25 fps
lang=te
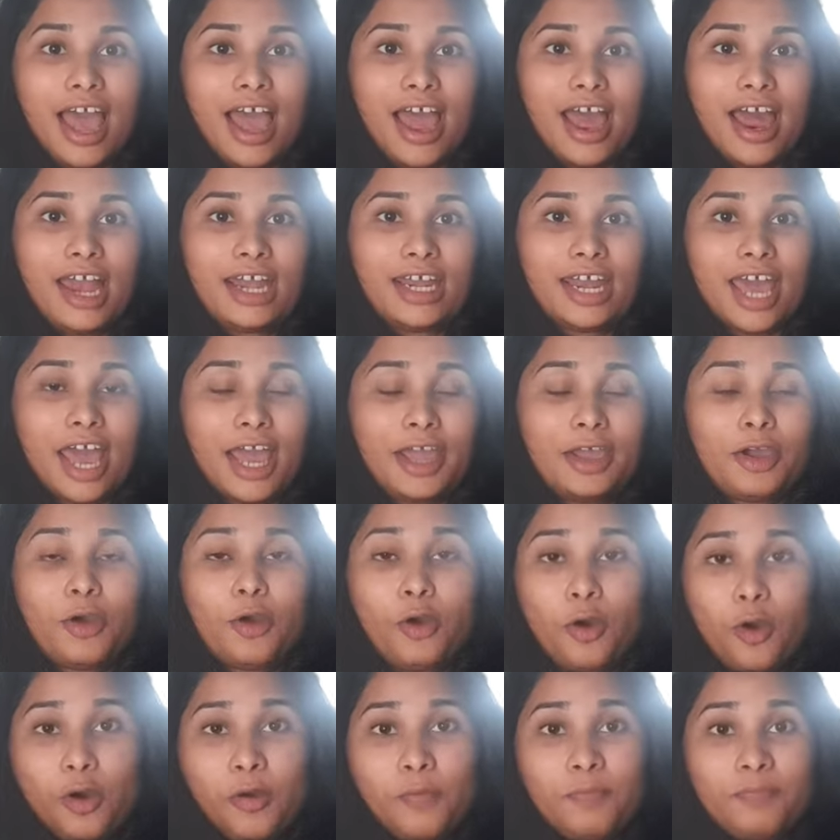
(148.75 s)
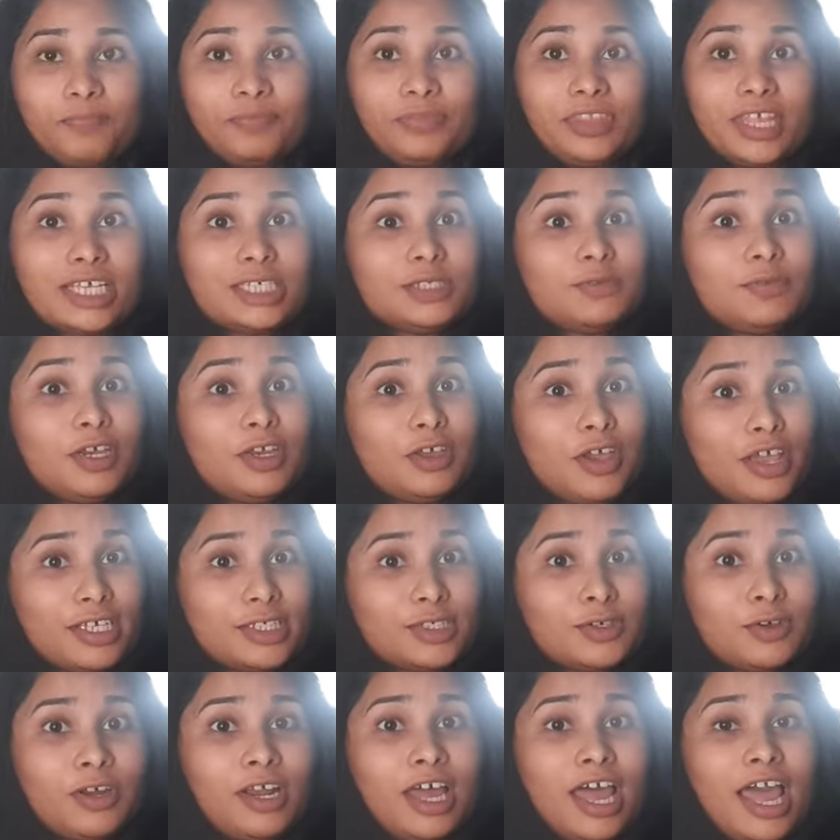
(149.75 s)
అండ్ ఐ హోప్ దిస్ వీడియో
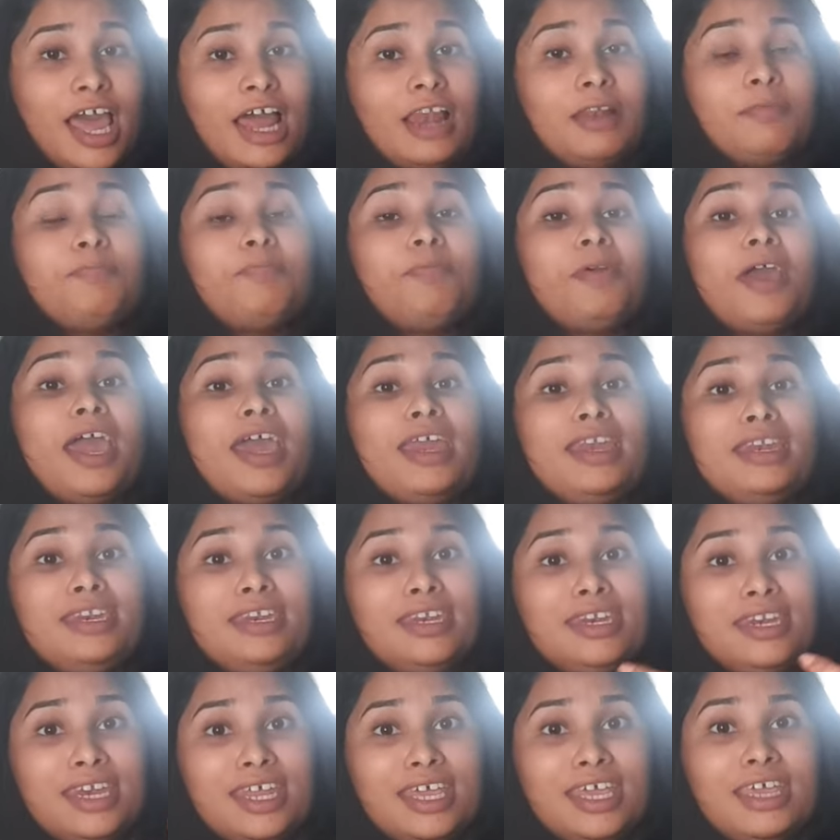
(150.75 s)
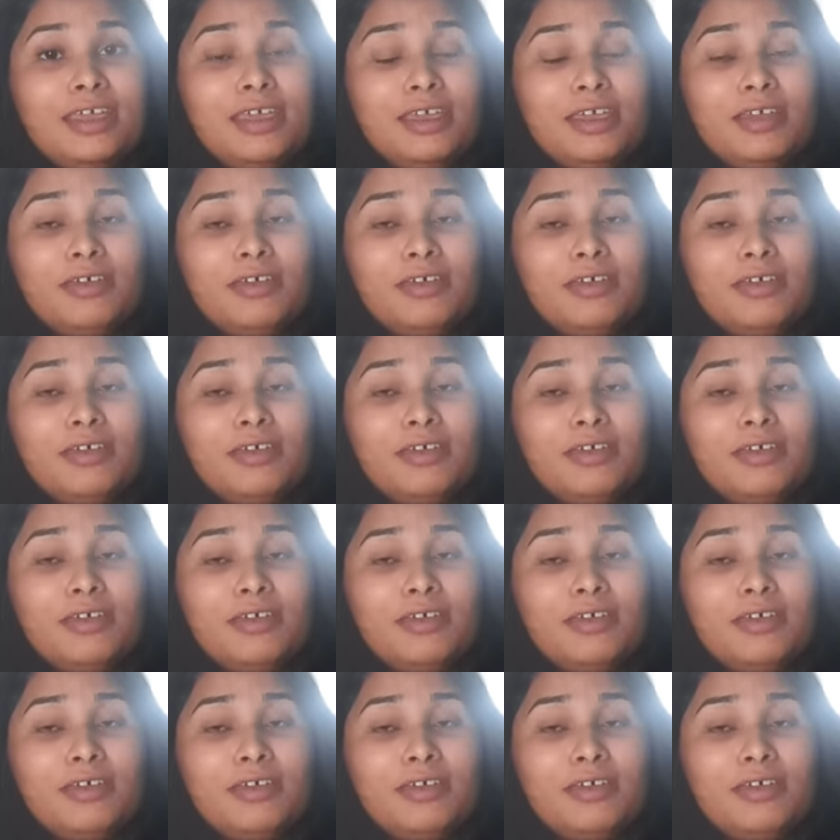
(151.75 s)
ఈస్ కొన్ హెల్ప్ ఎనీ